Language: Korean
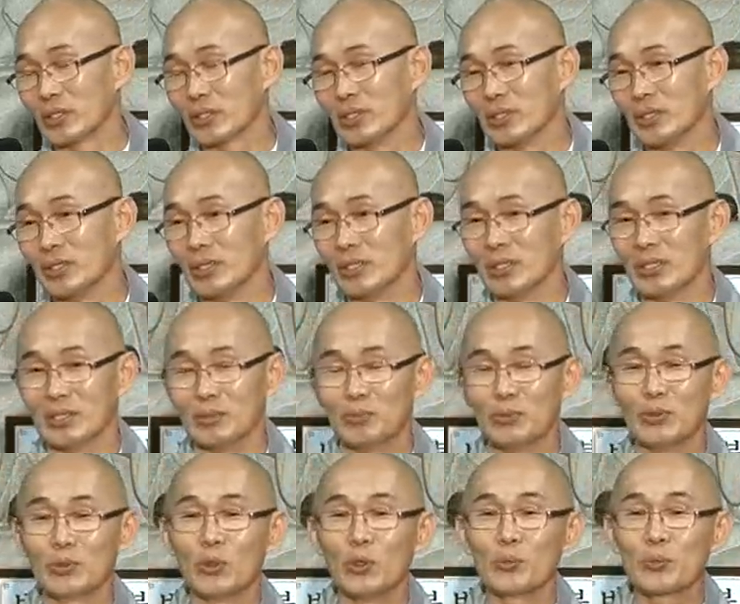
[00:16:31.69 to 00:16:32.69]
그
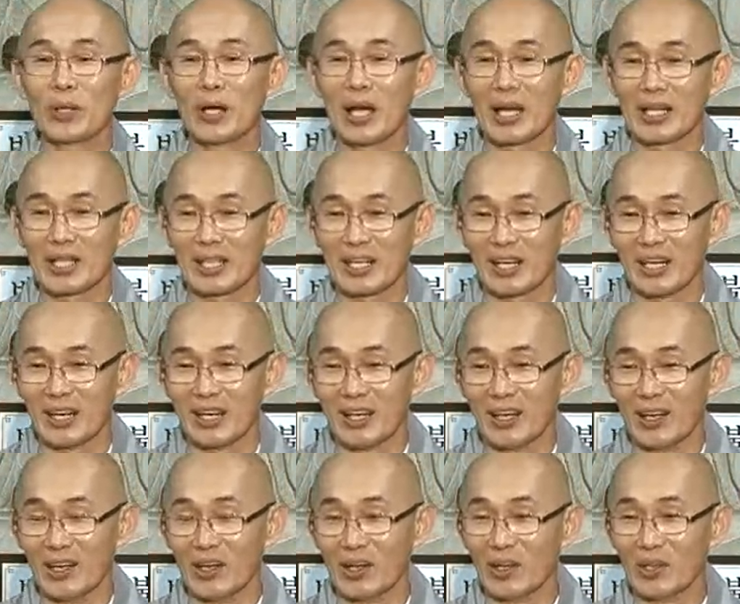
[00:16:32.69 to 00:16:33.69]

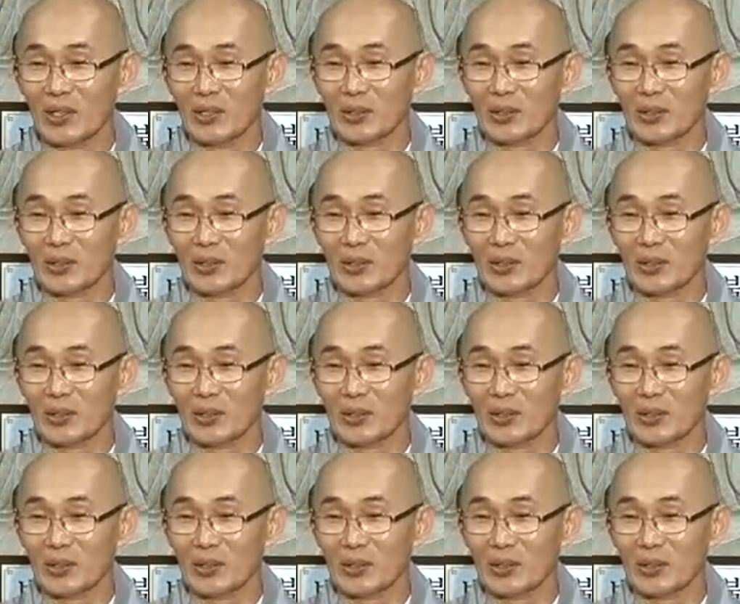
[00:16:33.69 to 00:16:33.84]
불공평하니까